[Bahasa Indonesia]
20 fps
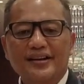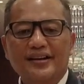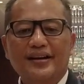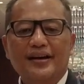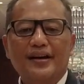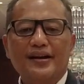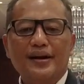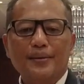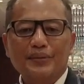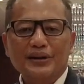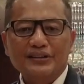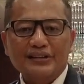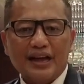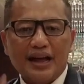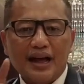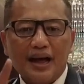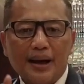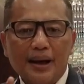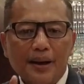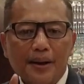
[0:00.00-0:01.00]
Karena
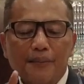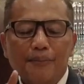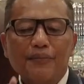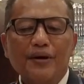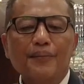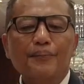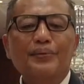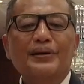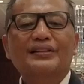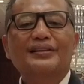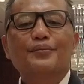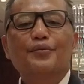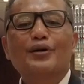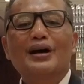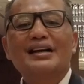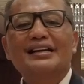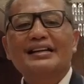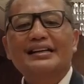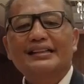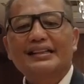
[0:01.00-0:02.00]
bisa
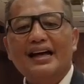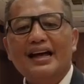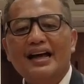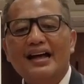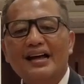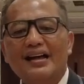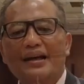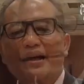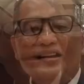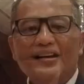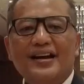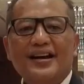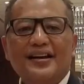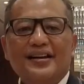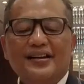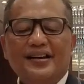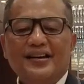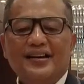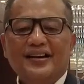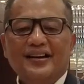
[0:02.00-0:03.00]
mempertemukan kita dengan
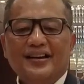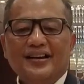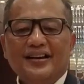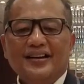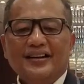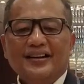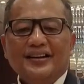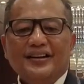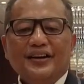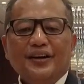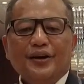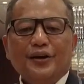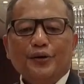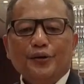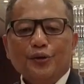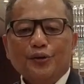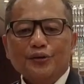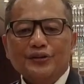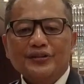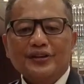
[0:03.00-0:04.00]

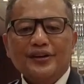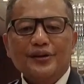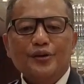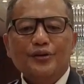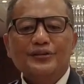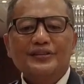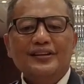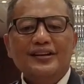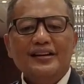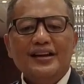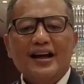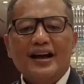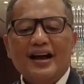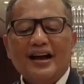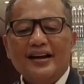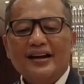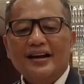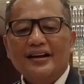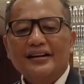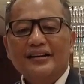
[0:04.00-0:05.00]
user-user yang
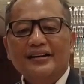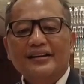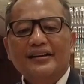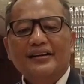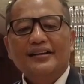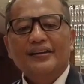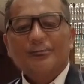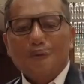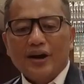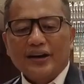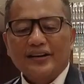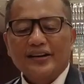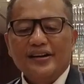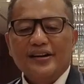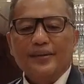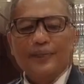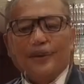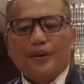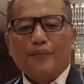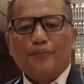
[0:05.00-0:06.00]
ada di Kuwait ini.